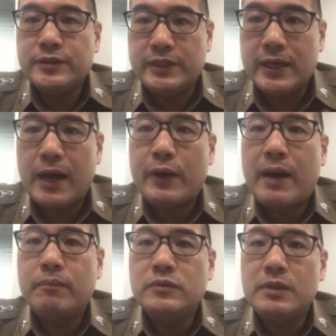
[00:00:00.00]
สีขาว
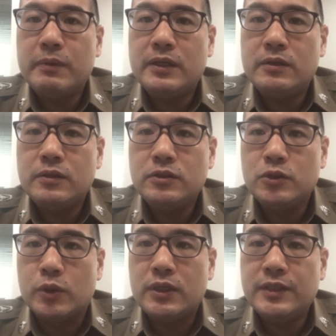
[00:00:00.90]
ดำจึงเป็น
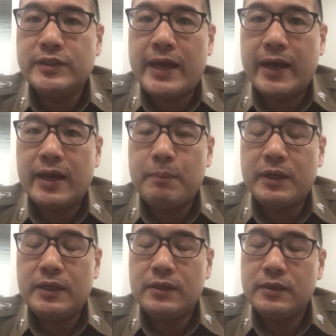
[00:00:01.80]
จุดที่แสดงให้
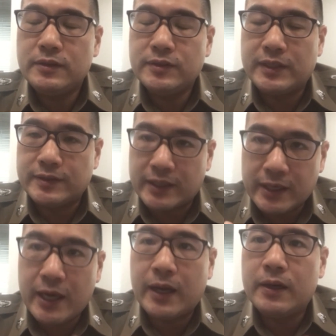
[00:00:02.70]
เป็นสิ่งสัง
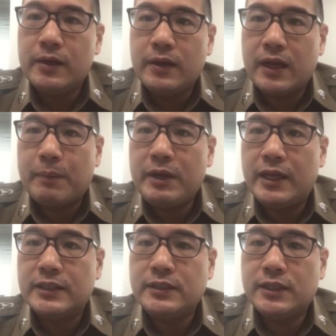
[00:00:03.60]
เกตนะครับให้เห็
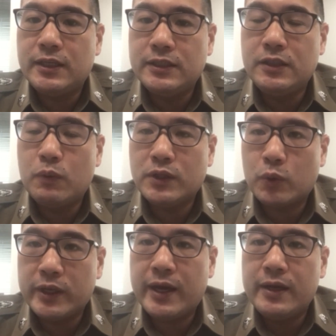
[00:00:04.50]
นชัดเจนขึ้นว่าตร
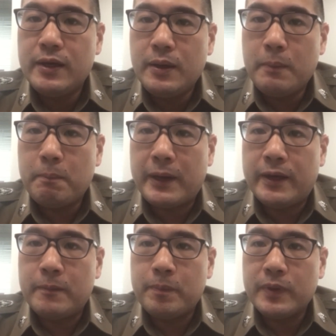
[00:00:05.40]
งเนี้ยเป็น
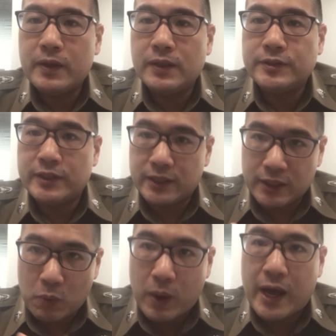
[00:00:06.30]
สิ่งกี
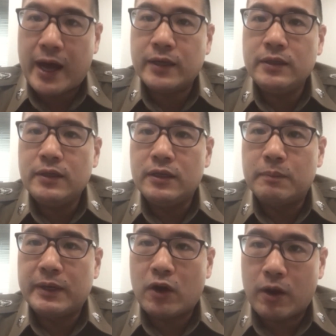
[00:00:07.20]
ดขวางหรือ
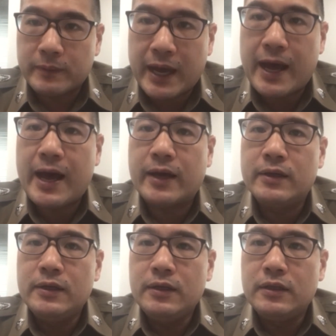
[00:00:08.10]
เป็นขอบทาง
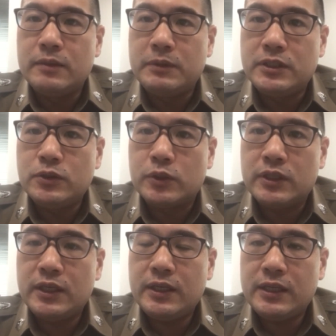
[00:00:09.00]
หรือเป็นจุด
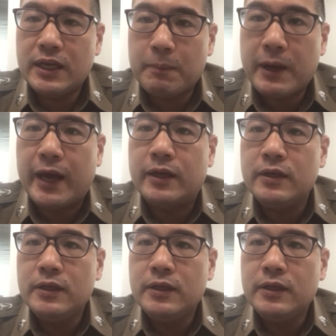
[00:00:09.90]
ที่ที่ขับขัน